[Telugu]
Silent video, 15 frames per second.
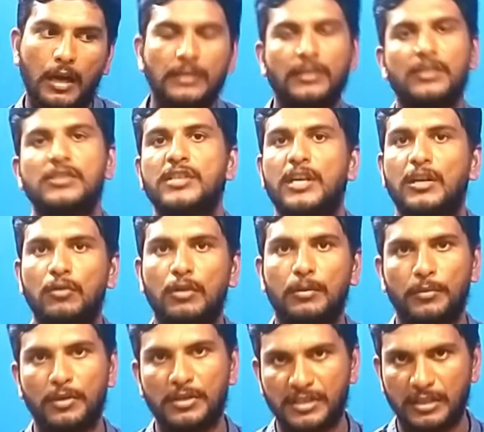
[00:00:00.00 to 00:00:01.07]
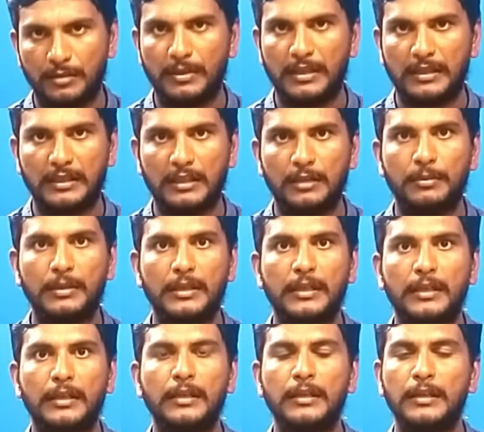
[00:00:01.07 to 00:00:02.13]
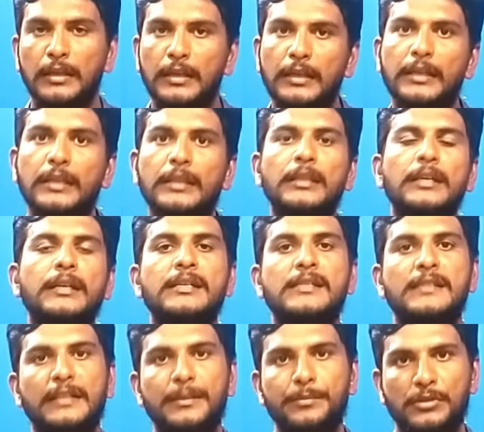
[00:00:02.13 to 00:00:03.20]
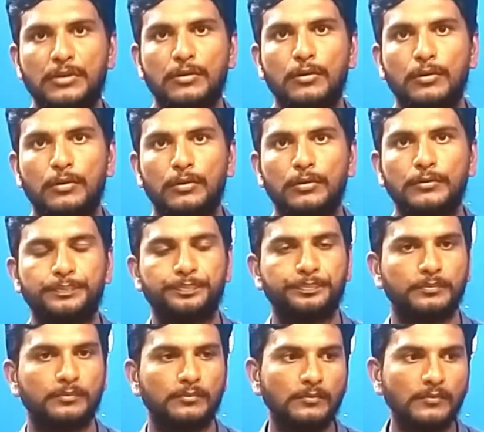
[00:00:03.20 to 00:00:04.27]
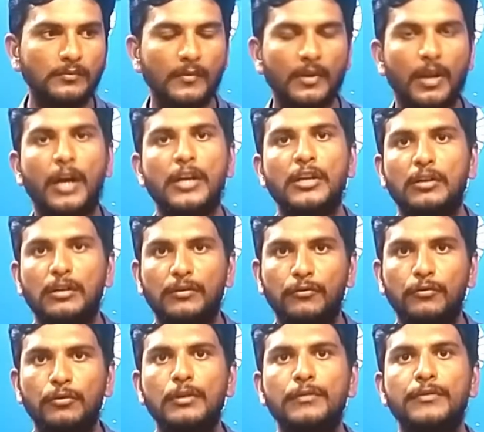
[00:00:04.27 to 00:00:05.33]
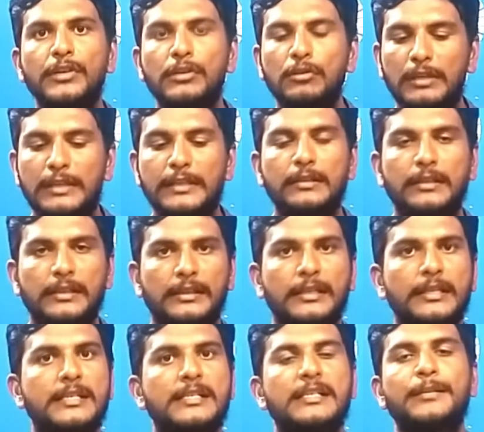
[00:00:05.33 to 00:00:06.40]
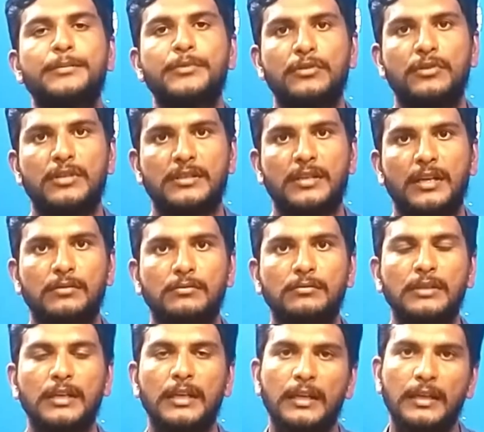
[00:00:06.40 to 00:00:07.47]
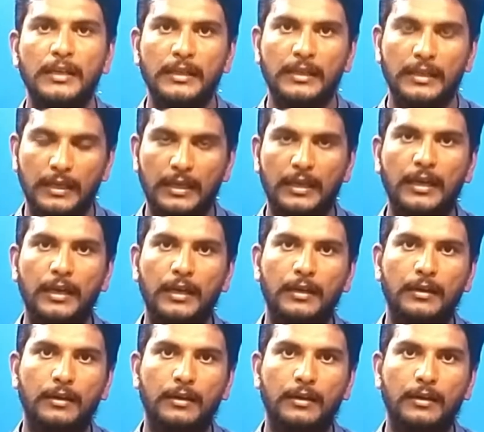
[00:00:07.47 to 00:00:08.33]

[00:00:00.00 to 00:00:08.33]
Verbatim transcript: అతని ఛానల్ అప్లోడ్ చేయబడింది కాబట్టి కింద డిస్క్రిప్షన్లో ఆ యొక్క ఫుల్ వీడియో లింక్ కింద డిస్క్రిప్షన్ ఇస్తాను ఇంకా